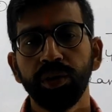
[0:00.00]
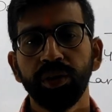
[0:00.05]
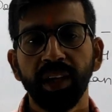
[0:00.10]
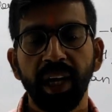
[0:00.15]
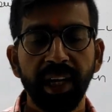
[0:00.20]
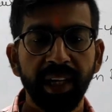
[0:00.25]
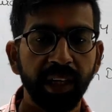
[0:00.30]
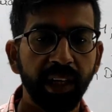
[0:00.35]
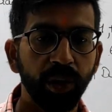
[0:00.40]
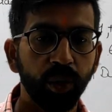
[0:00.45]

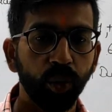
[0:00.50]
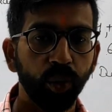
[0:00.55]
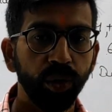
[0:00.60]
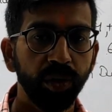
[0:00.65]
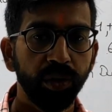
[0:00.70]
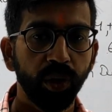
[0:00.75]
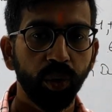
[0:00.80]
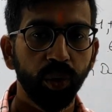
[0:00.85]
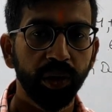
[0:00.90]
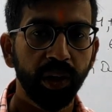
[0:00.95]
साइन की कोई
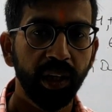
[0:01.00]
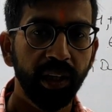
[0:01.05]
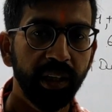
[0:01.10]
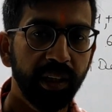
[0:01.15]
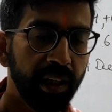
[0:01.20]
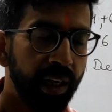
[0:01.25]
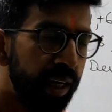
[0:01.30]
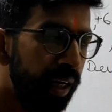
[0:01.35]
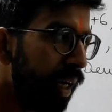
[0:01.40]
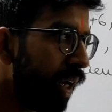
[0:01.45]
ज़रूरत नहीं
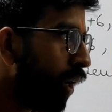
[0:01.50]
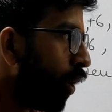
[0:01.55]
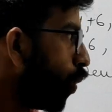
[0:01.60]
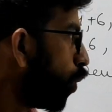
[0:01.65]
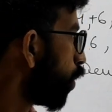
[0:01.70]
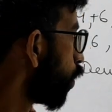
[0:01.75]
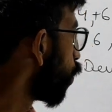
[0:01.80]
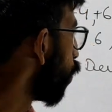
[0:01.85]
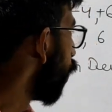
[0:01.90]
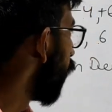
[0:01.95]
है
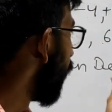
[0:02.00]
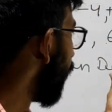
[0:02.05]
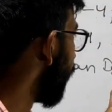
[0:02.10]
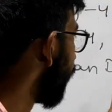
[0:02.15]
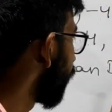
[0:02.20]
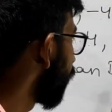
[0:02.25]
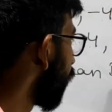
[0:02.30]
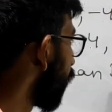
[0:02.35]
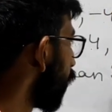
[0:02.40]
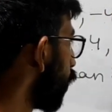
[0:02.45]
उनको
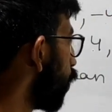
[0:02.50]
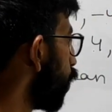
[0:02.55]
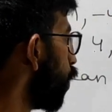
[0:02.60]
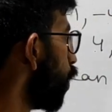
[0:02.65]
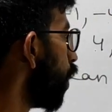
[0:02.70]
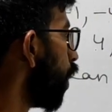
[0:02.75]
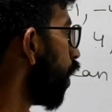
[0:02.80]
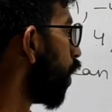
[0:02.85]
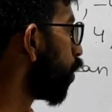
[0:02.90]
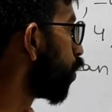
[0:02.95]
ऐड कर लो और